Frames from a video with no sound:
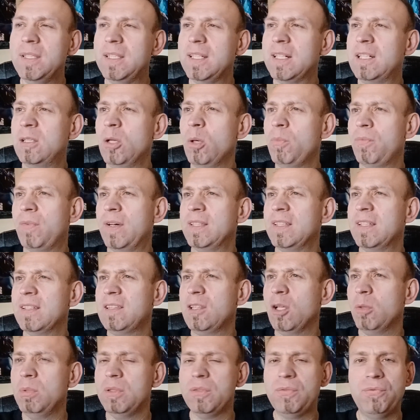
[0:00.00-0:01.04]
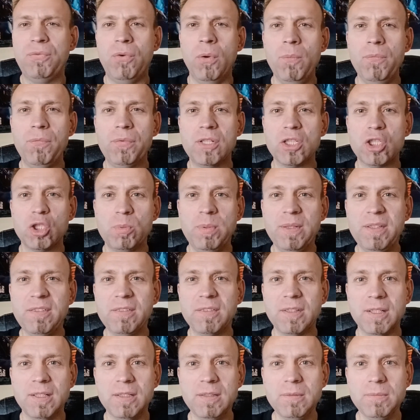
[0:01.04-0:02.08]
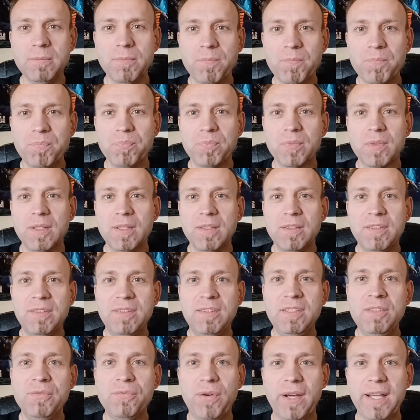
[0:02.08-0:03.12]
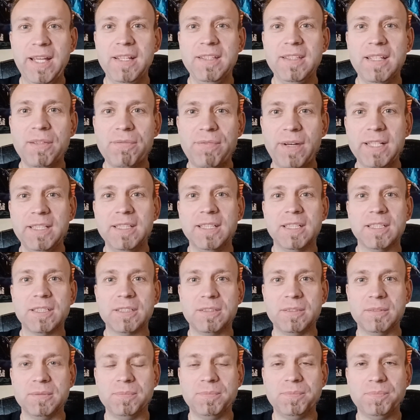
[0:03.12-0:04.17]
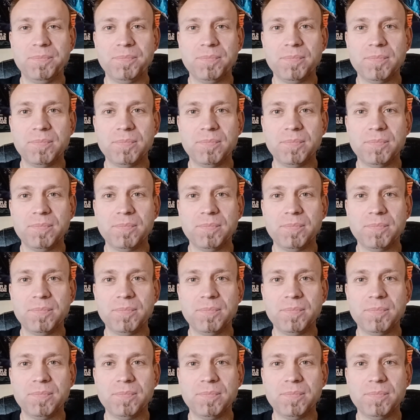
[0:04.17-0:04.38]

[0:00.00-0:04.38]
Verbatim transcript: ich glaube, waren da, glaube ich, fünf Geschwister, die feiern da Weihnachten.